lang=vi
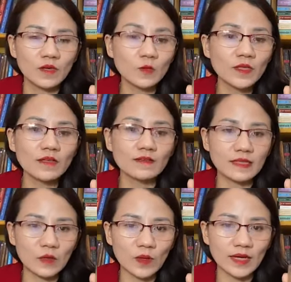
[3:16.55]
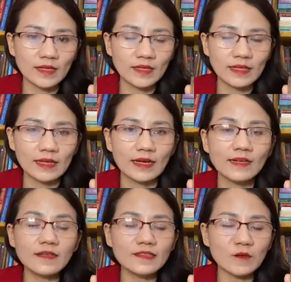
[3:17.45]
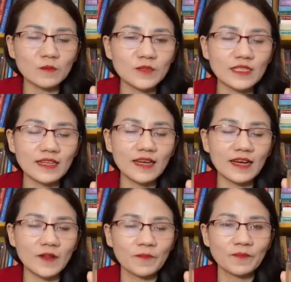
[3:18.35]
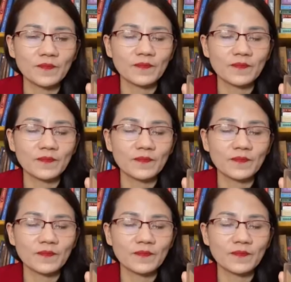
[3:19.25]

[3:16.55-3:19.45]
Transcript: không tích cực ra ngoài cái nước trong chính là